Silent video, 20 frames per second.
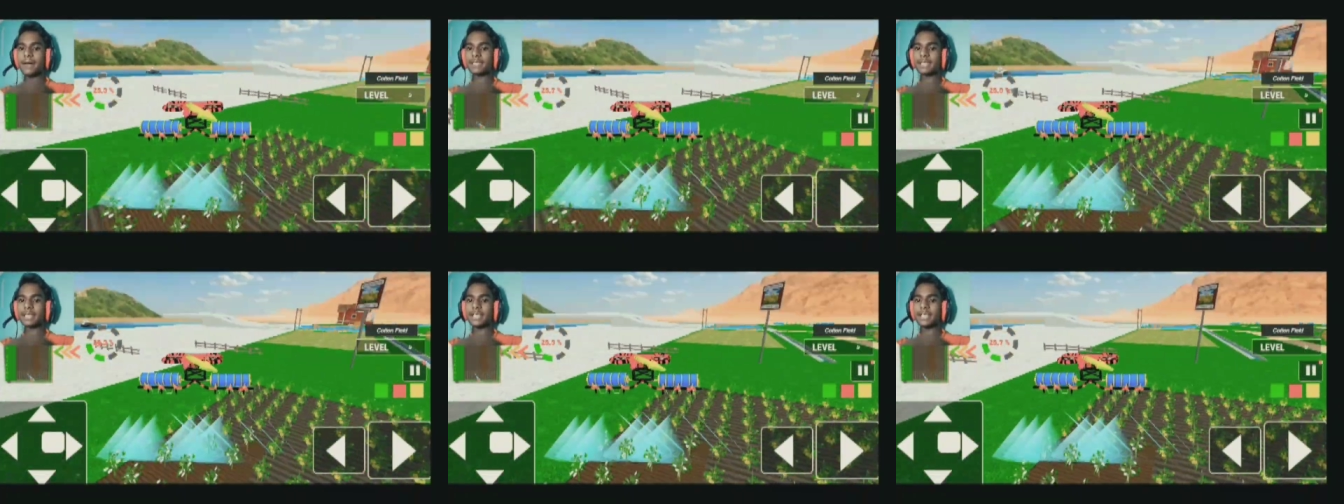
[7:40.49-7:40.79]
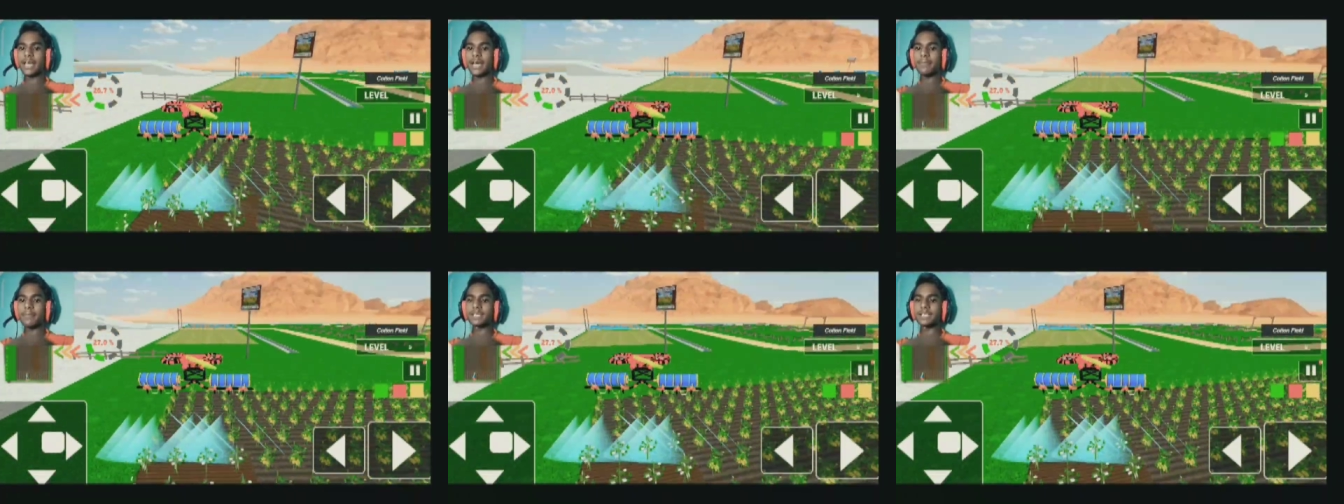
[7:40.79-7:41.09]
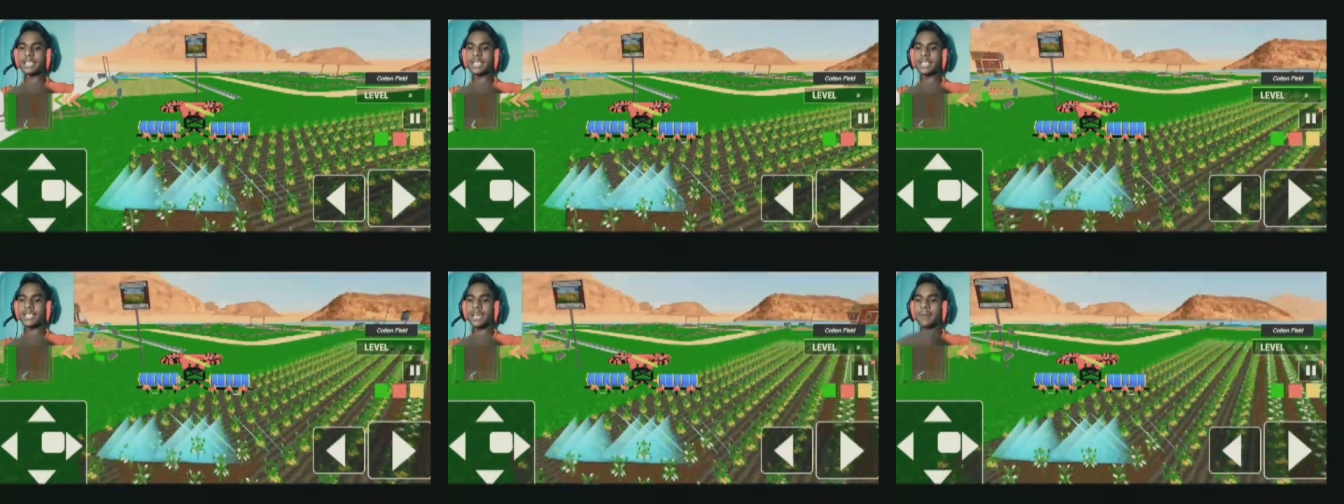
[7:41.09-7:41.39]
क्या बात है
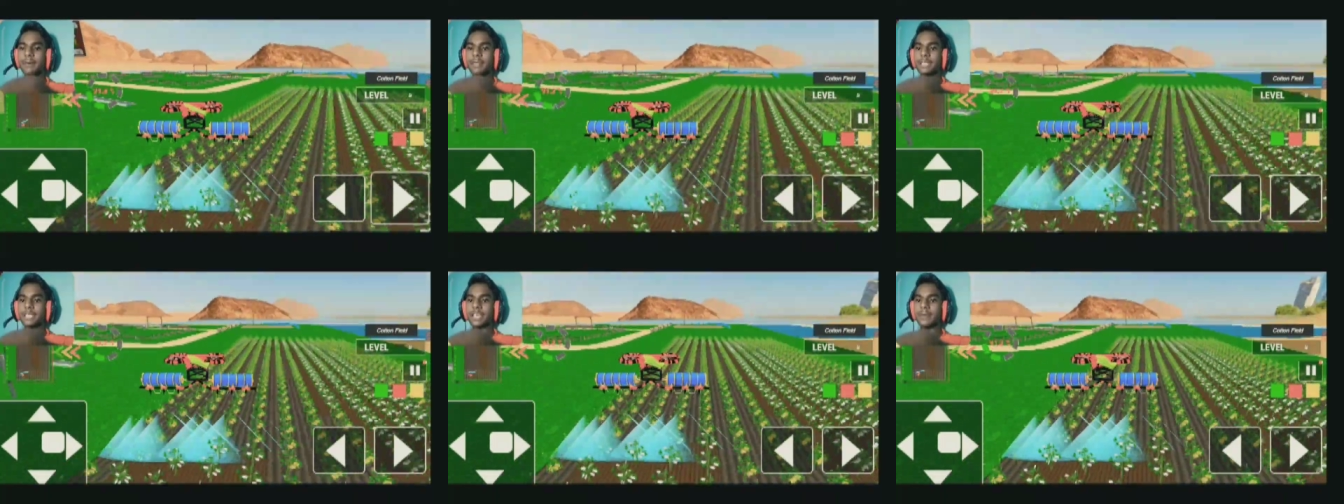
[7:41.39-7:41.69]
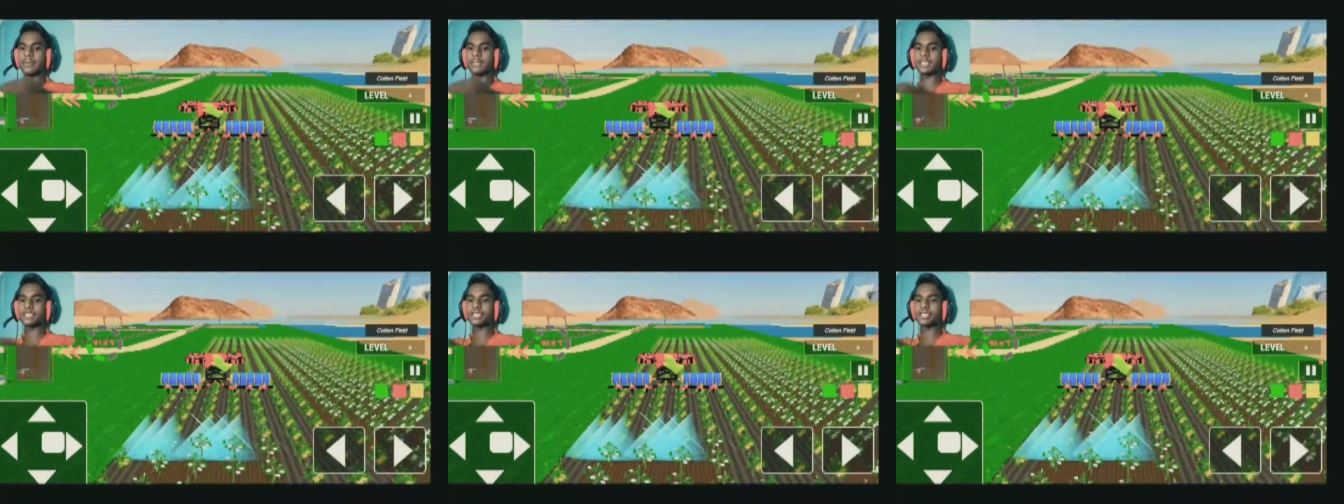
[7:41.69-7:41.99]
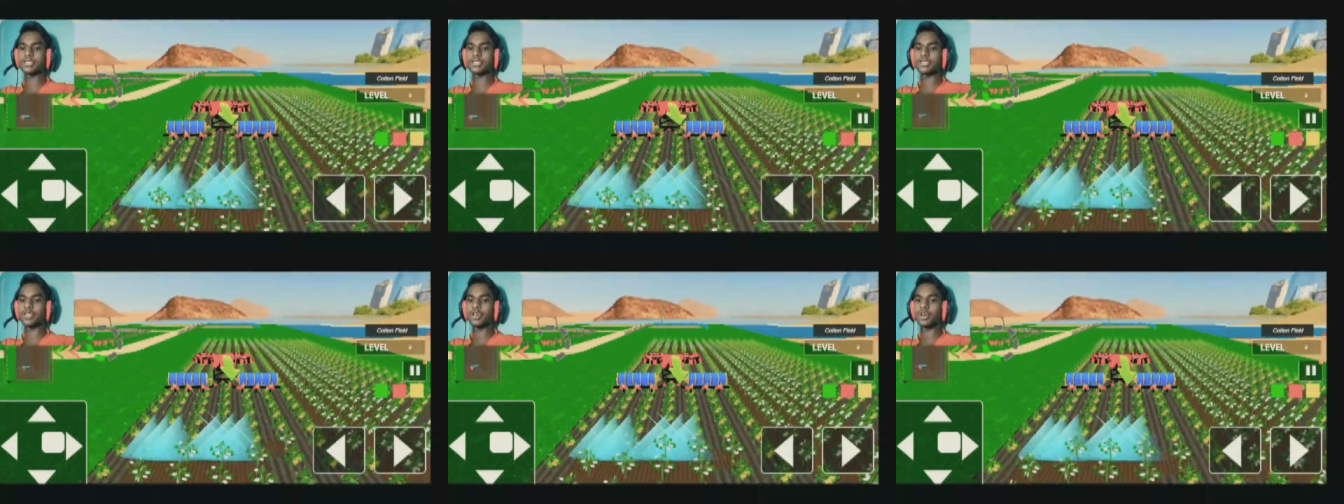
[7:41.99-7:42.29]
क्या बात है क्या बात है
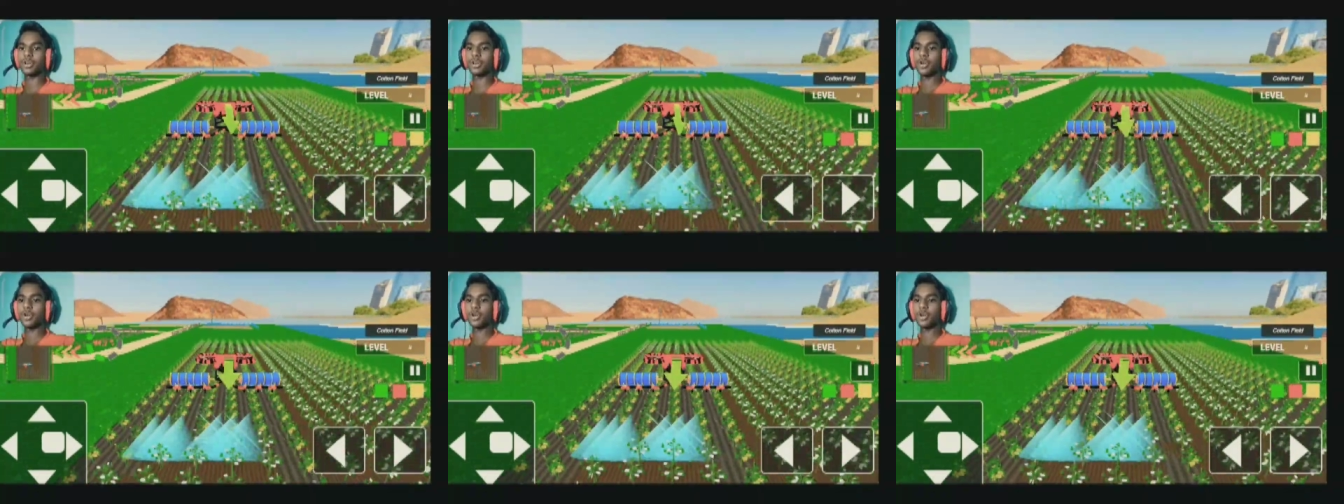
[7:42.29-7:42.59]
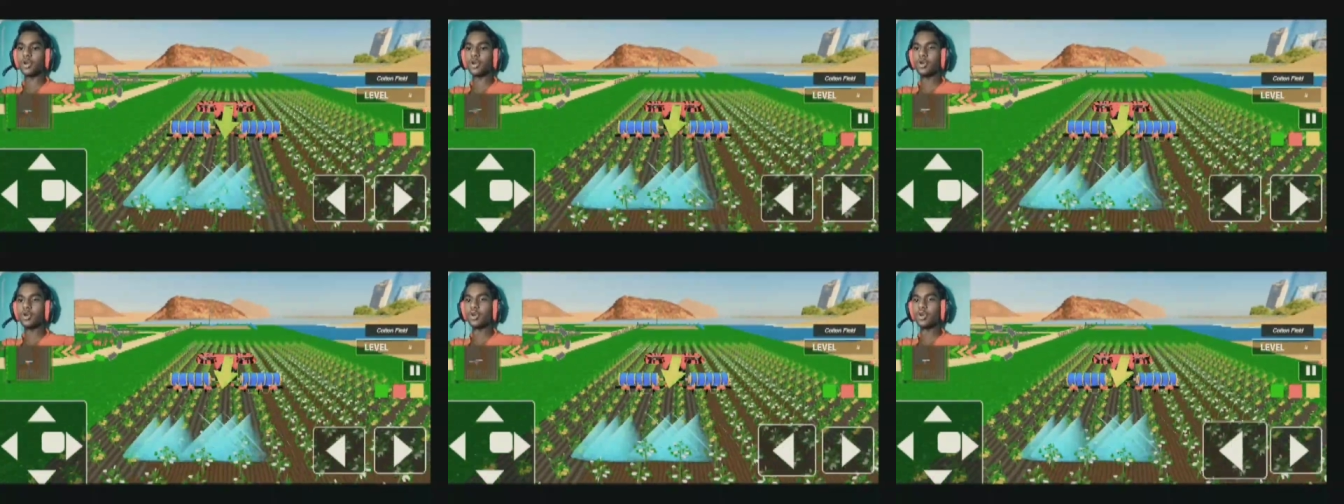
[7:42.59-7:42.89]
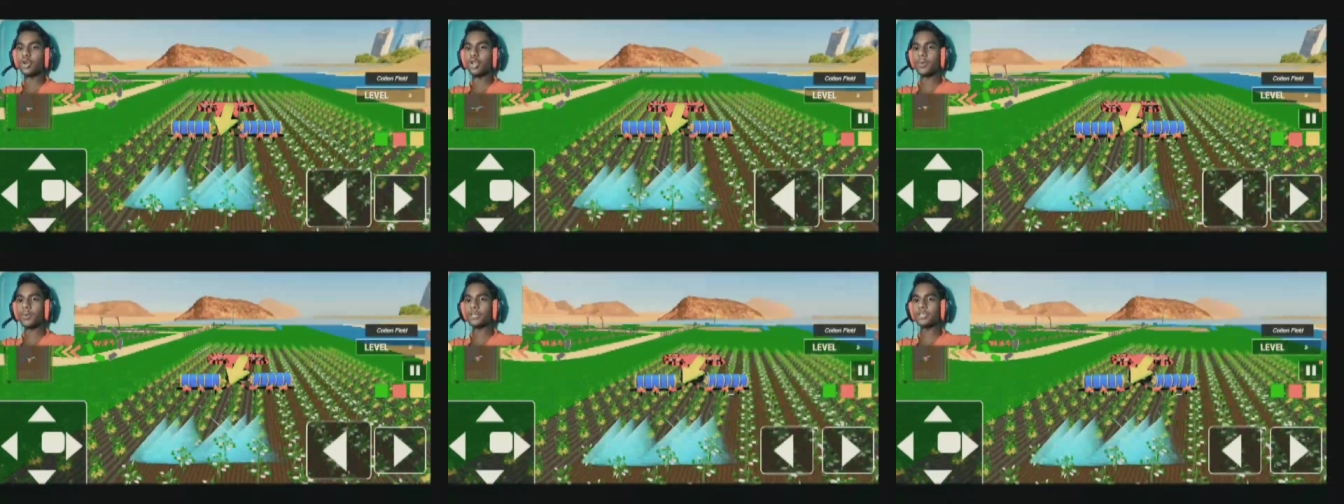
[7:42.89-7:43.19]
क्या बात है चल
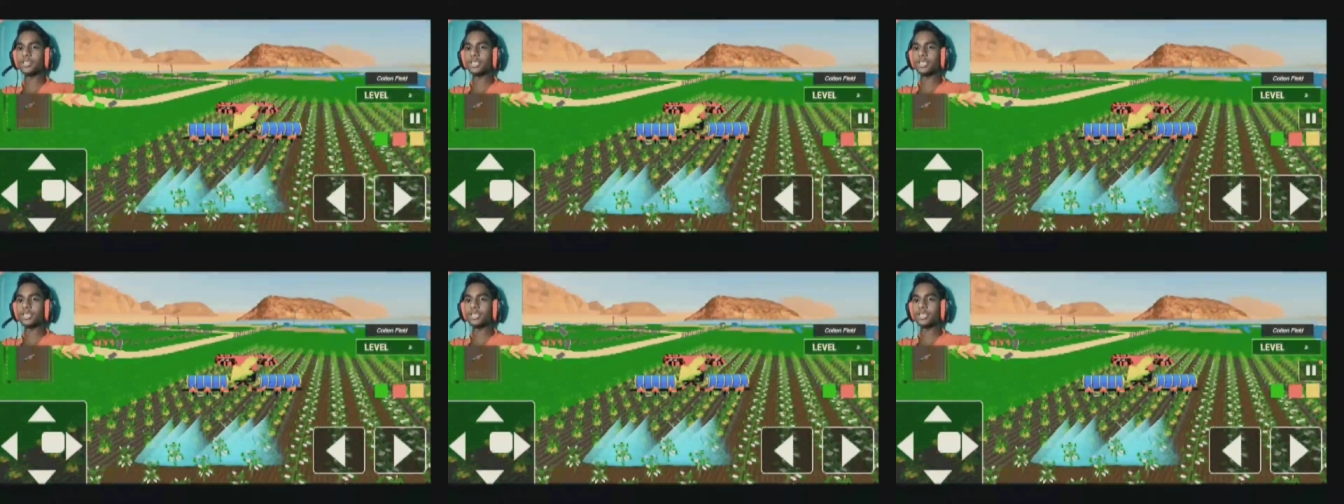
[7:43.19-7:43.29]
चल